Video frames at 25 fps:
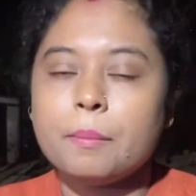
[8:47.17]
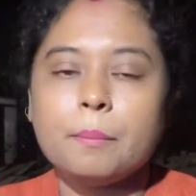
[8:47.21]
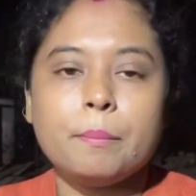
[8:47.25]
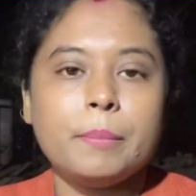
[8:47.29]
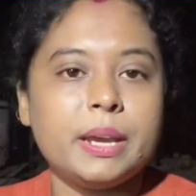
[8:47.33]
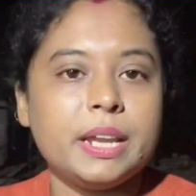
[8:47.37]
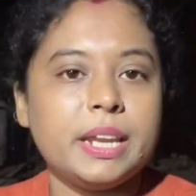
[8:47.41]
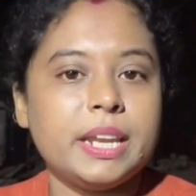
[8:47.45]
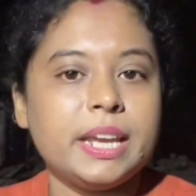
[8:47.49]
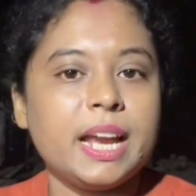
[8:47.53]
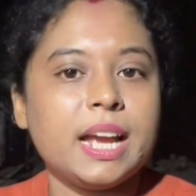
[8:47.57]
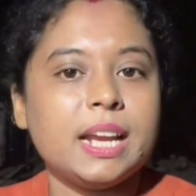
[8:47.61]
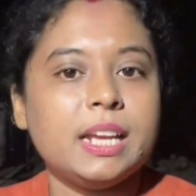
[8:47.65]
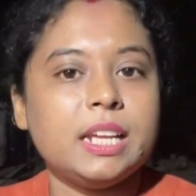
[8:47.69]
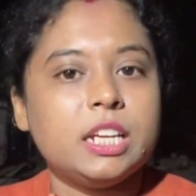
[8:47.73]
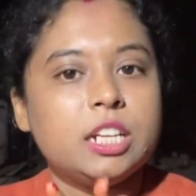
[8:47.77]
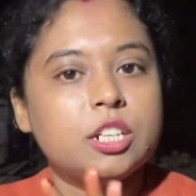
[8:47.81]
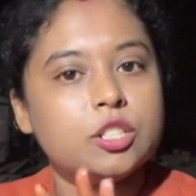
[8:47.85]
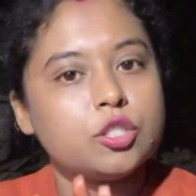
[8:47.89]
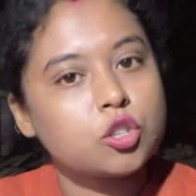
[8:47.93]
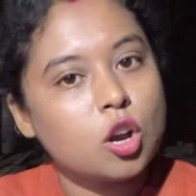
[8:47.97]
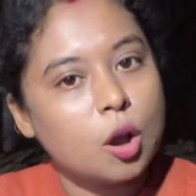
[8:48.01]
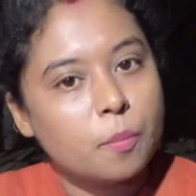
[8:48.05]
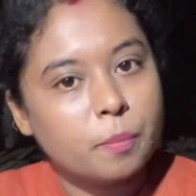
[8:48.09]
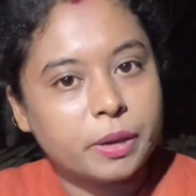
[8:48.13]
বিরিয়ানি
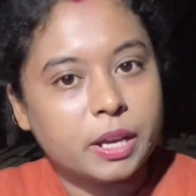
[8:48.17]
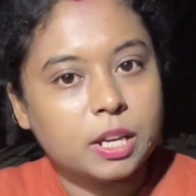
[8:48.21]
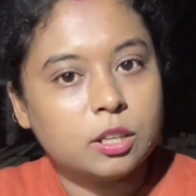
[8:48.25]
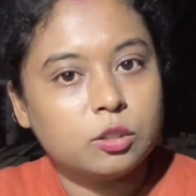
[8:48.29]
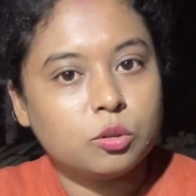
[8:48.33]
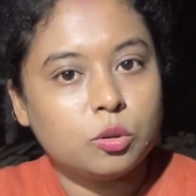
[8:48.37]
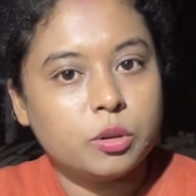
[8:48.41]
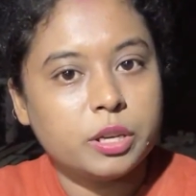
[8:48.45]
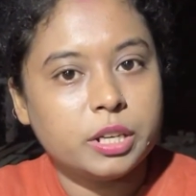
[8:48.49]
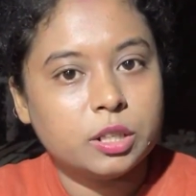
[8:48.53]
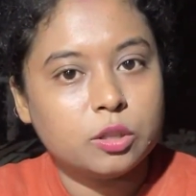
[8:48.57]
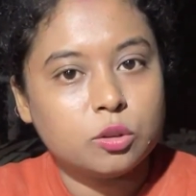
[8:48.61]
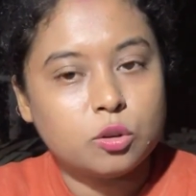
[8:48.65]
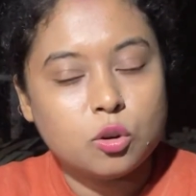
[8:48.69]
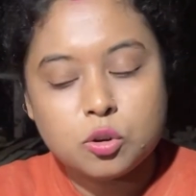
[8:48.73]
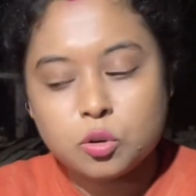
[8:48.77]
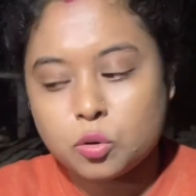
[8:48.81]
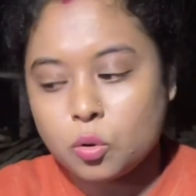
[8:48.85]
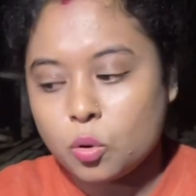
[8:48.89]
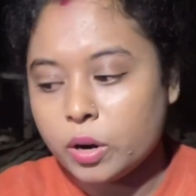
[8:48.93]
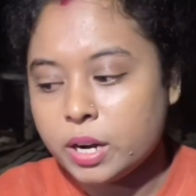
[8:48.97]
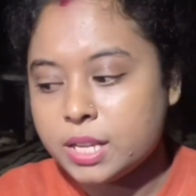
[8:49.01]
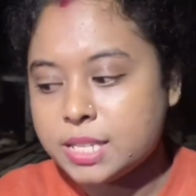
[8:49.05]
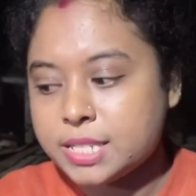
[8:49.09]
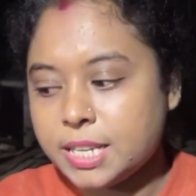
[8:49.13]
সব কিন্তু ইনক্লুড
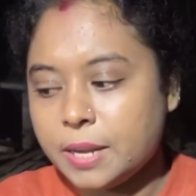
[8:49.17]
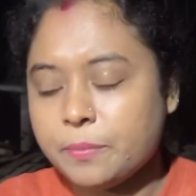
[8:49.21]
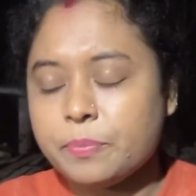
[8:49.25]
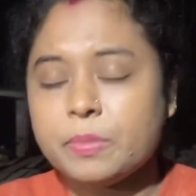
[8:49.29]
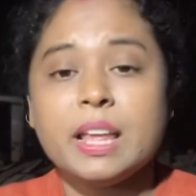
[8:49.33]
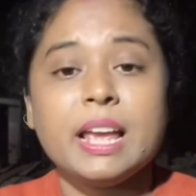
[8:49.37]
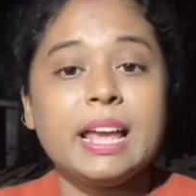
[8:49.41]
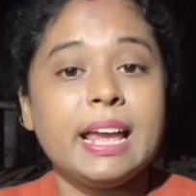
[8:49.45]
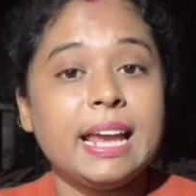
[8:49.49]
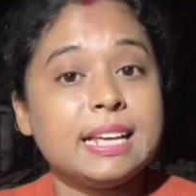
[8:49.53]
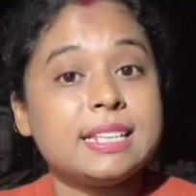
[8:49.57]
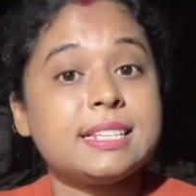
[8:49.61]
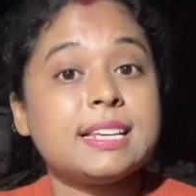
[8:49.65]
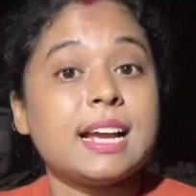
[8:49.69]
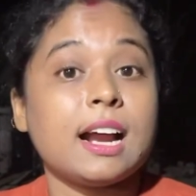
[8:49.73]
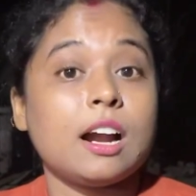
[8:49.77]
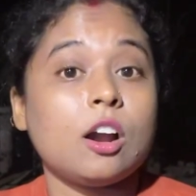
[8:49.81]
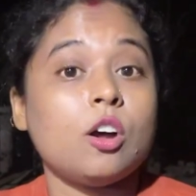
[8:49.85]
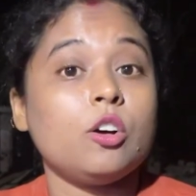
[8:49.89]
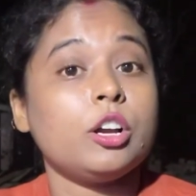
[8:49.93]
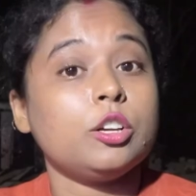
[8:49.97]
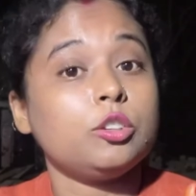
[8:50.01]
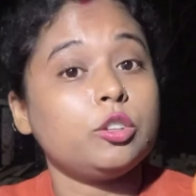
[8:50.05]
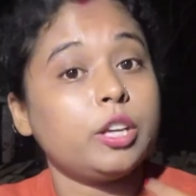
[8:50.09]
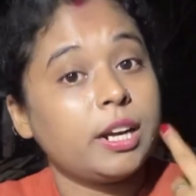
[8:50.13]
করেছি
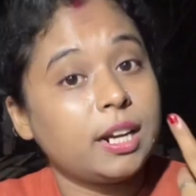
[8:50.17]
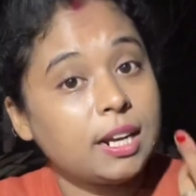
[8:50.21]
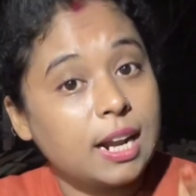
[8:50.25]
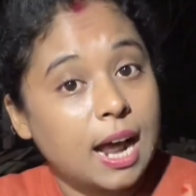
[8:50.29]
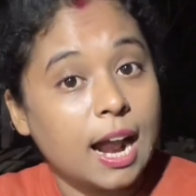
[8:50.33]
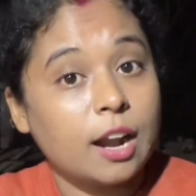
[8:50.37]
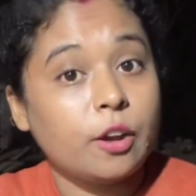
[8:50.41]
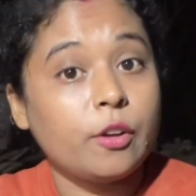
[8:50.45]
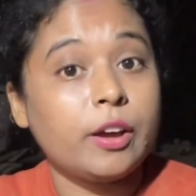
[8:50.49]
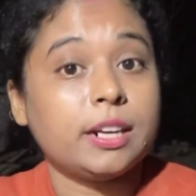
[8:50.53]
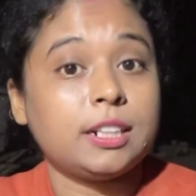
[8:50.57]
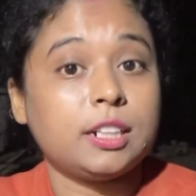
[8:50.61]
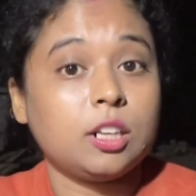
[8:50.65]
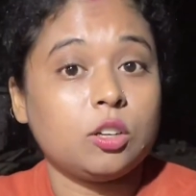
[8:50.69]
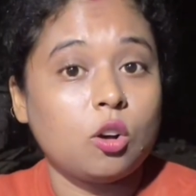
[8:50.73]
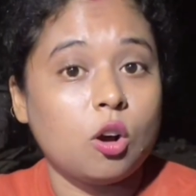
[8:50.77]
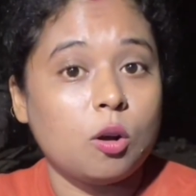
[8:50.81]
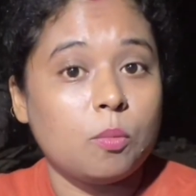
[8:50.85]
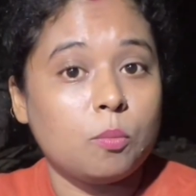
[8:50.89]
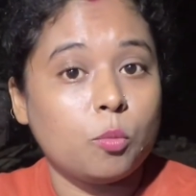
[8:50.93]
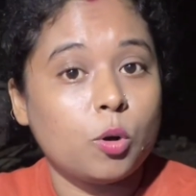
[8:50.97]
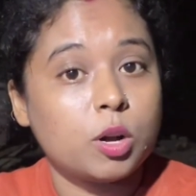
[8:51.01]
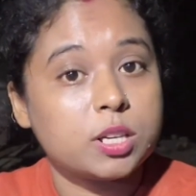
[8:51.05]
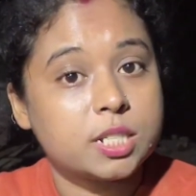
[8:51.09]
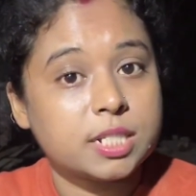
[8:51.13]
এছাড়াও কিন্তু এখানে আরও একটা
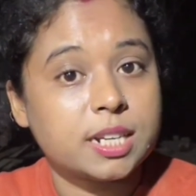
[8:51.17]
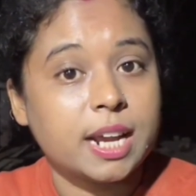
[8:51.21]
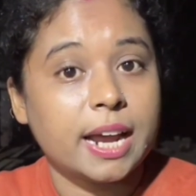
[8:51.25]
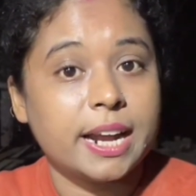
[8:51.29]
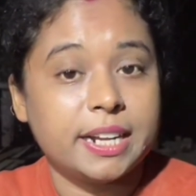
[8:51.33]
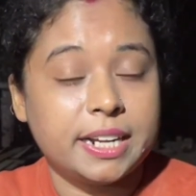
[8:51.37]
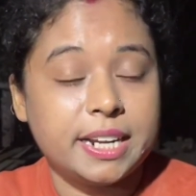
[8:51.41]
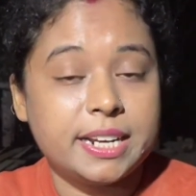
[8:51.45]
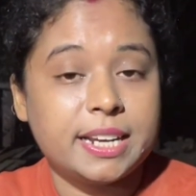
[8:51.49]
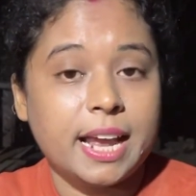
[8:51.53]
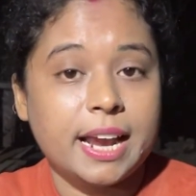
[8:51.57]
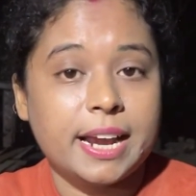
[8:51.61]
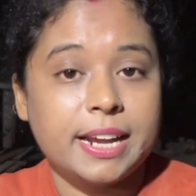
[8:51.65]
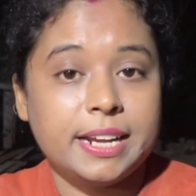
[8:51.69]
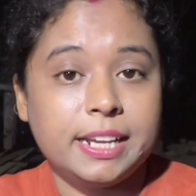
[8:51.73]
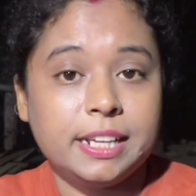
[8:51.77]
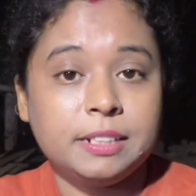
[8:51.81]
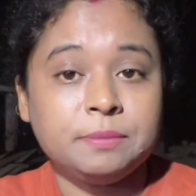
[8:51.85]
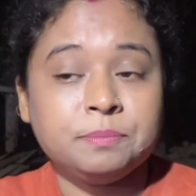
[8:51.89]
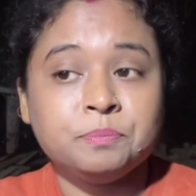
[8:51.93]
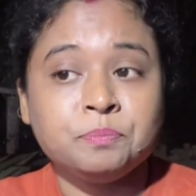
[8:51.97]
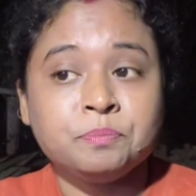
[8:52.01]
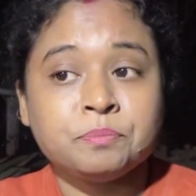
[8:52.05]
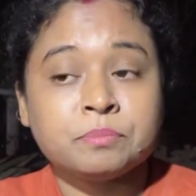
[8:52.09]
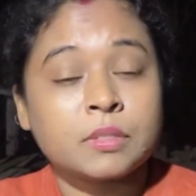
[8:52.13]
কম্বো আছে নাইনটি নাইনের
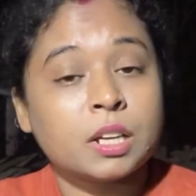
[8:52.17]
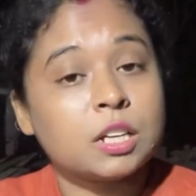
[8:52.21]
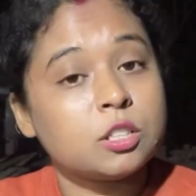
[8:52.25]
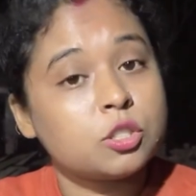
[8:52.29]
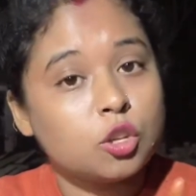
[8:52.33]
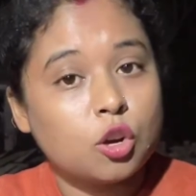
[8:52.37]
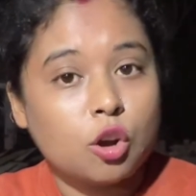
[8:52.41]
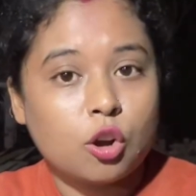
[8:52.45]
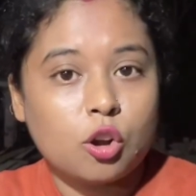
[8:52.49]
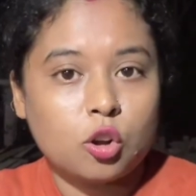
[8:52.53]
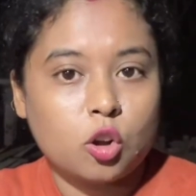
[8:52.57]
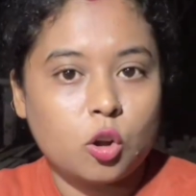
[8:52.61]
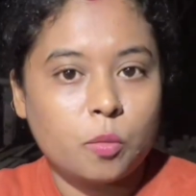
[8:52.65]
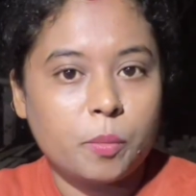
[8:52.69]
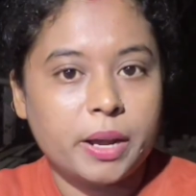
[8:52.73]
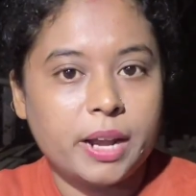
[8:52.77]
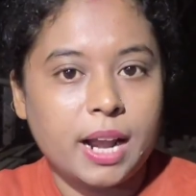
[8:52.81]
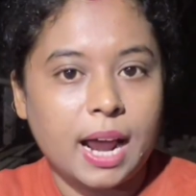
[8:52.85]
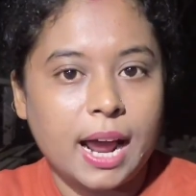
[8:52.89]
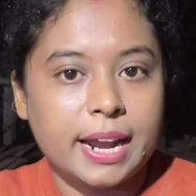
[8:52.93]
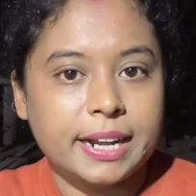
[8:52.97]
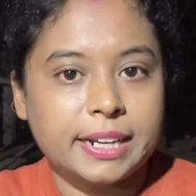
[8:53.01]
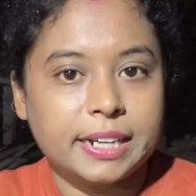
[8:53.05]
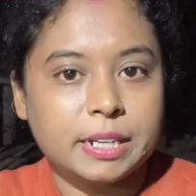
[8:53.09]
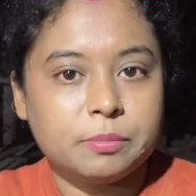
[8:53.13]
ছ রকমের
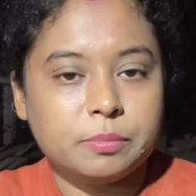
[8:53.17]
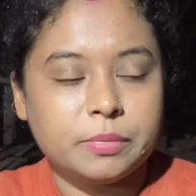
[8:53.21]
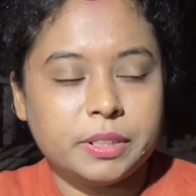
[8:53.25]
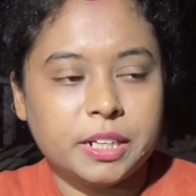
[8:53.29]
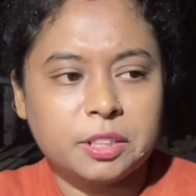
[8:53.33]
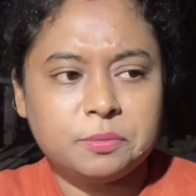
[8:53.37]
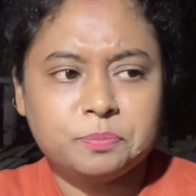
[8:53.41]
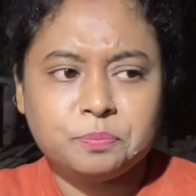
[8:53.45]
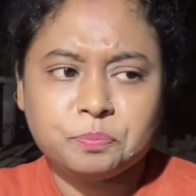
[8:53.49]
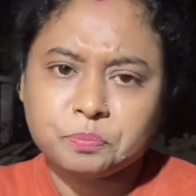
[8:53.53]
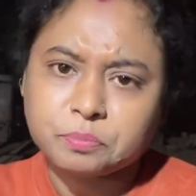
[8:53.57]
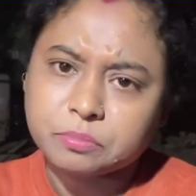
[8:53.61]
আইটেম দিয়ে